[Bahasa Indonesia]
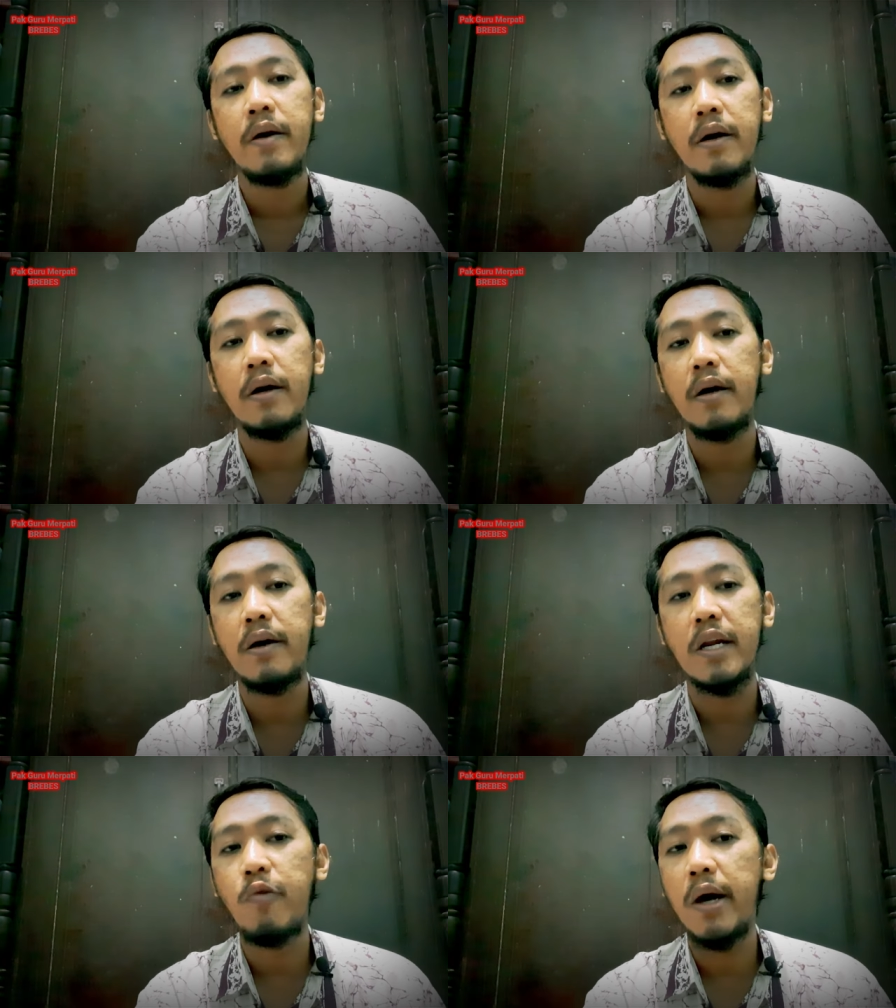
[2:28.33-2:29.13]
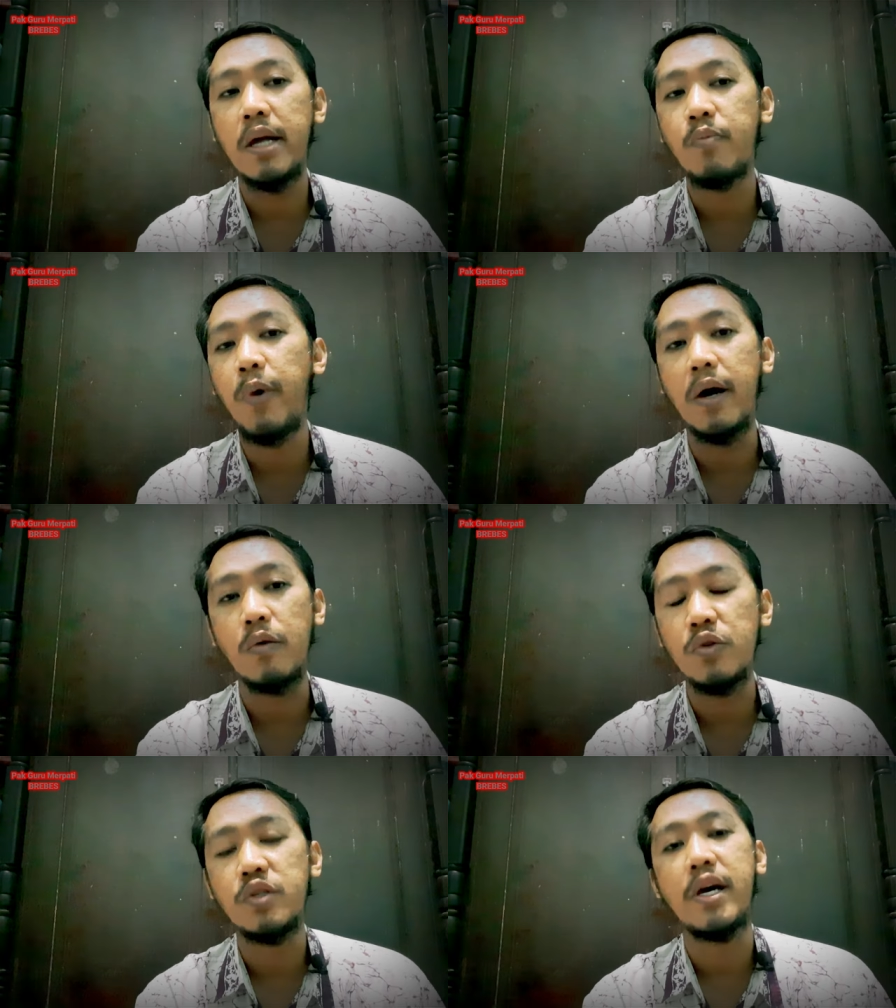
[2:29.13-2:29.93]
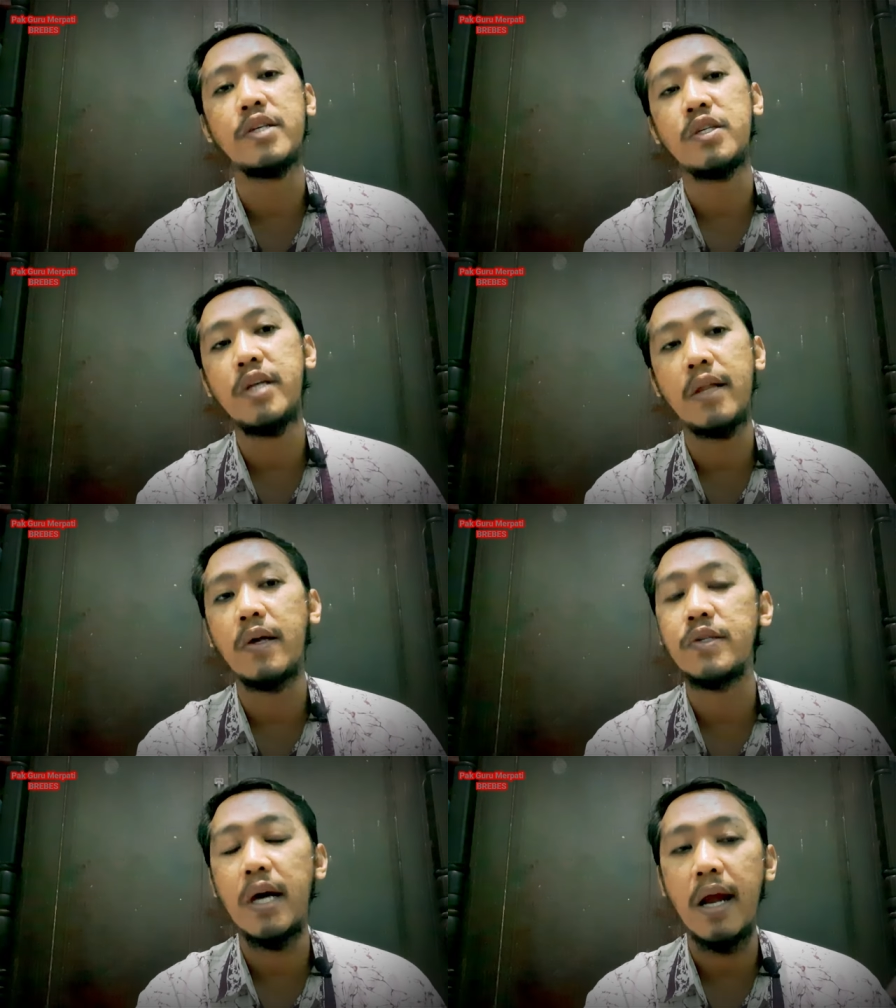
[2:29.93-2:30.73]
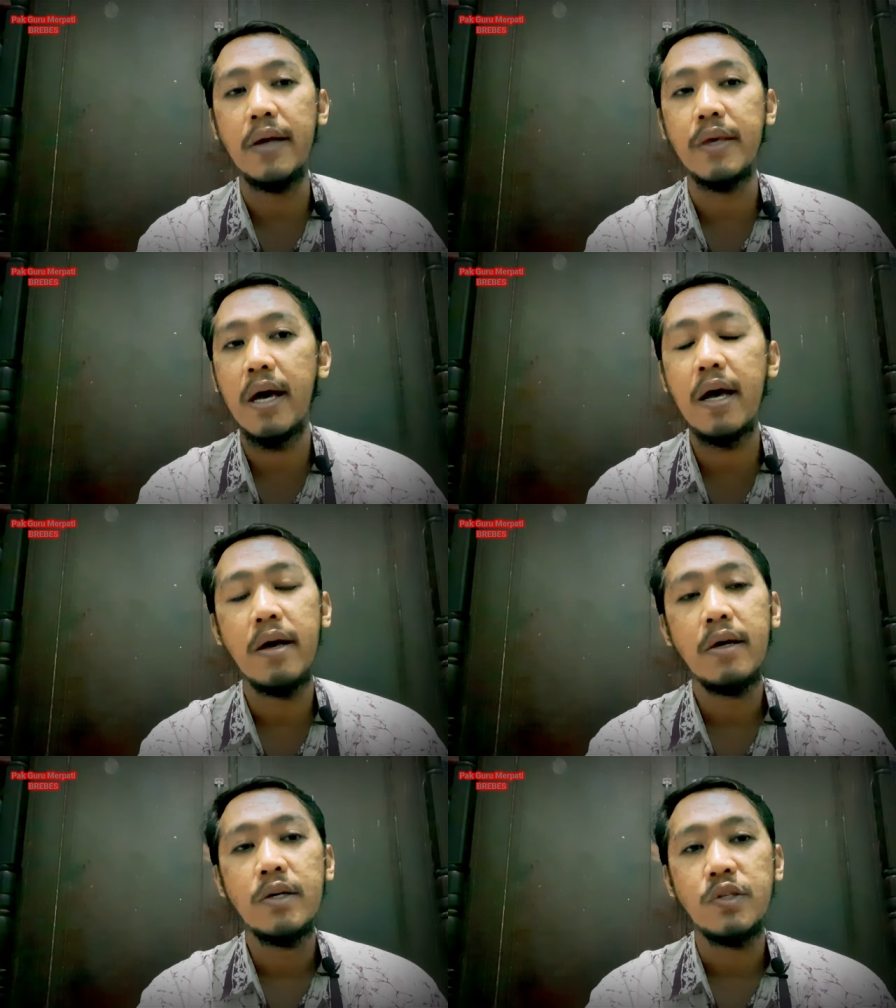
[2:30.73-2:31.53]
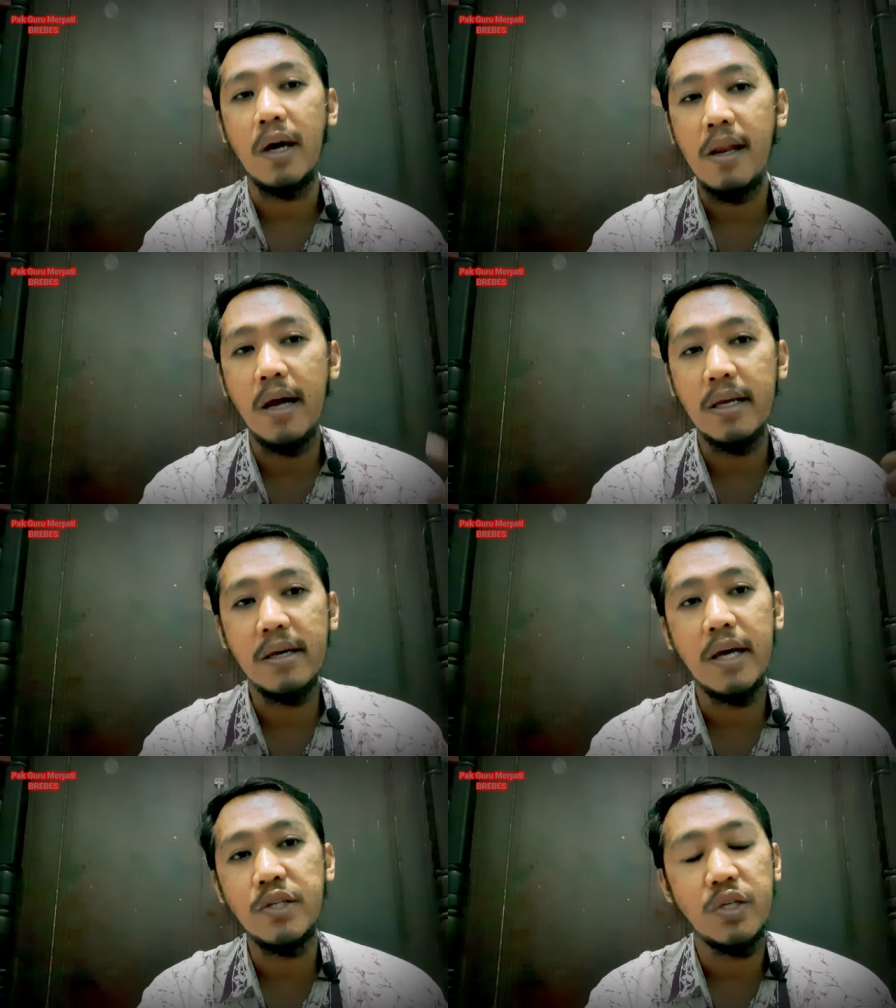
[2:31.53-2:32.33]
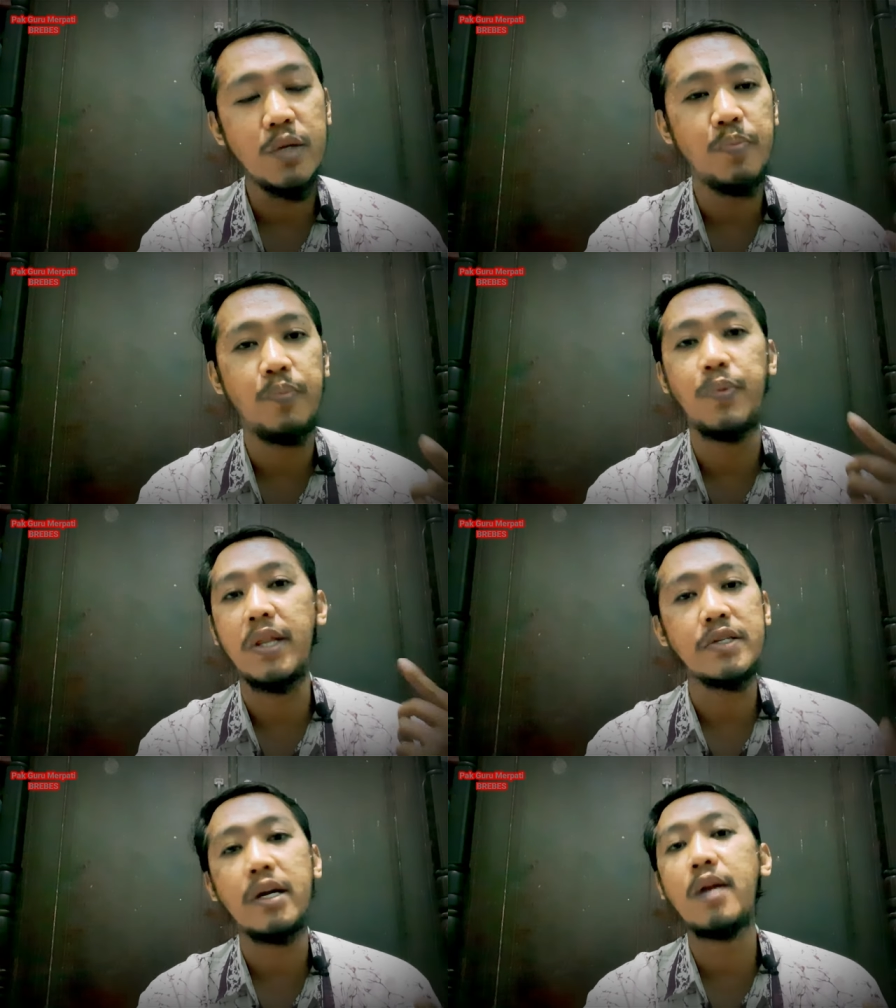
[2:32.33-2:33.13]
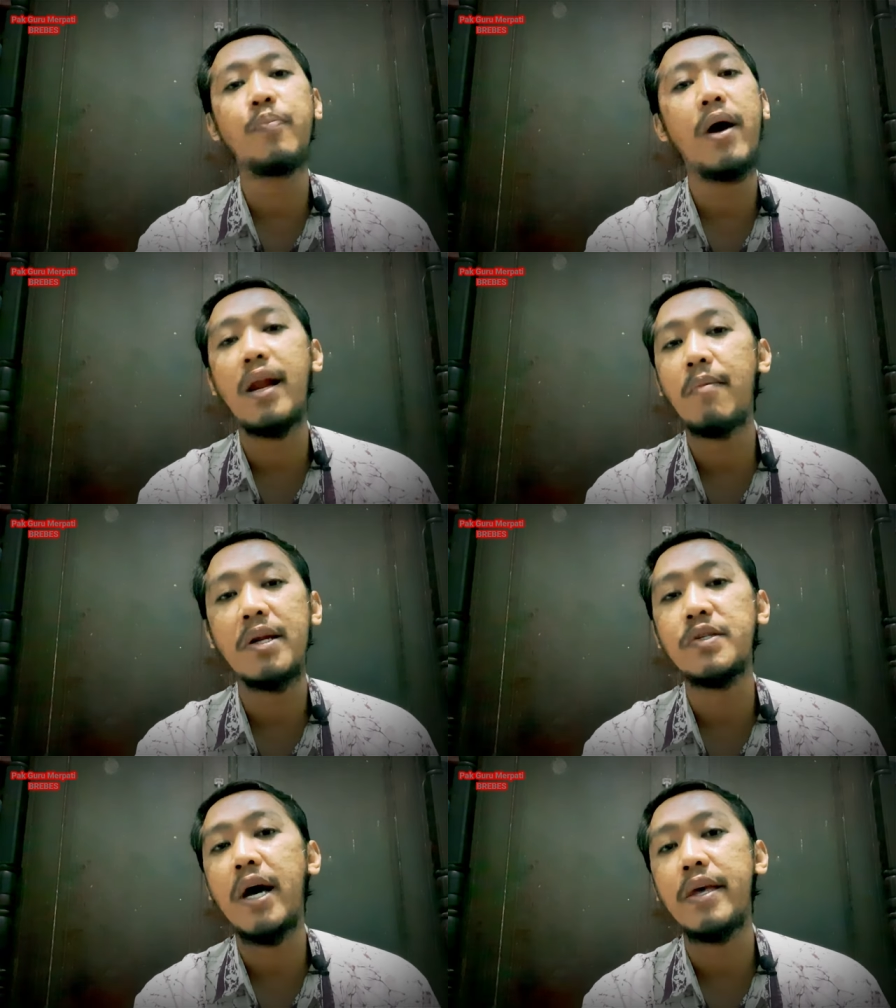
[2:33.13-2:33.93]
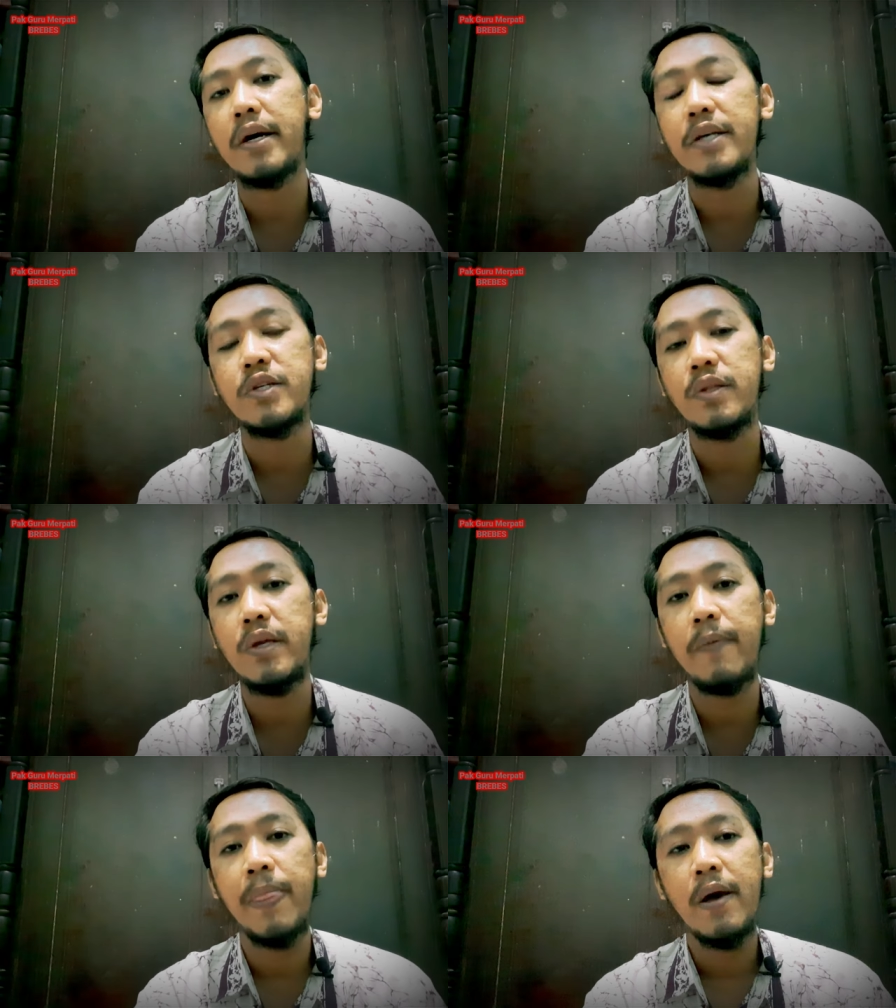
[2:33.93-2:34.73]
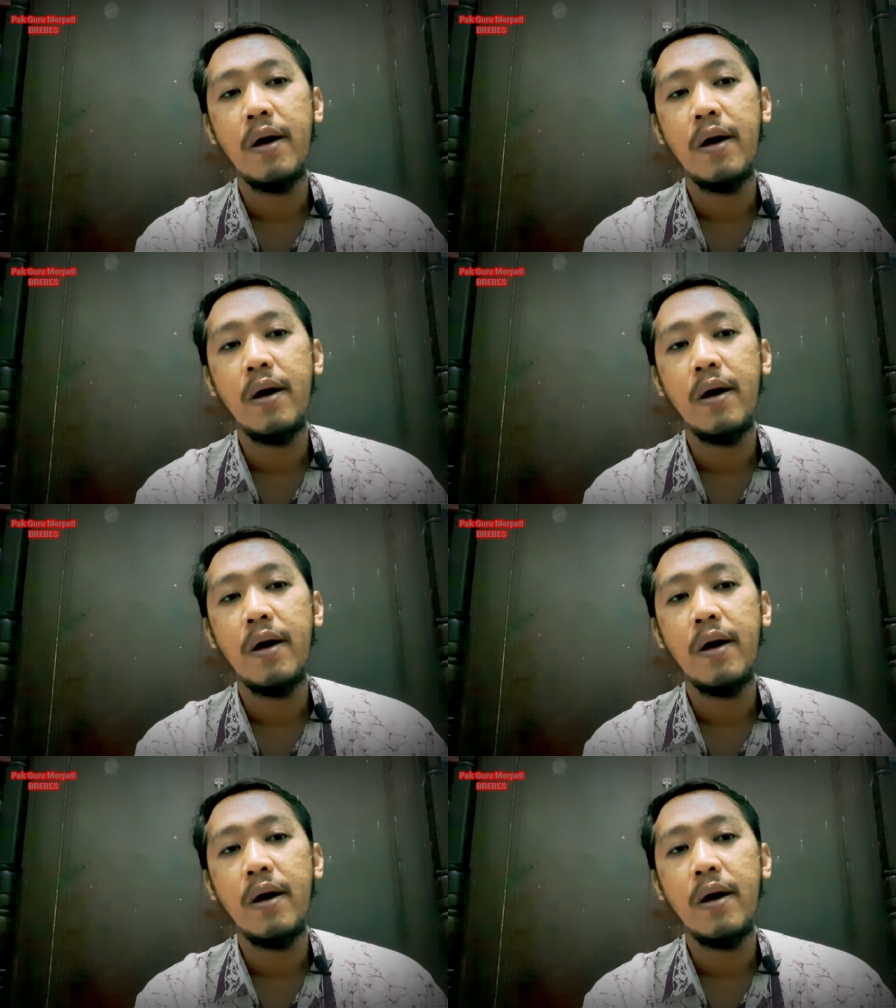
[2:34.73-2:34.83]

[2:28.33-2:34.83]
uh, riwayat bagus guys ini ada caranya sekali lagi guys ini berdasarkan pengalaman saya guys jadi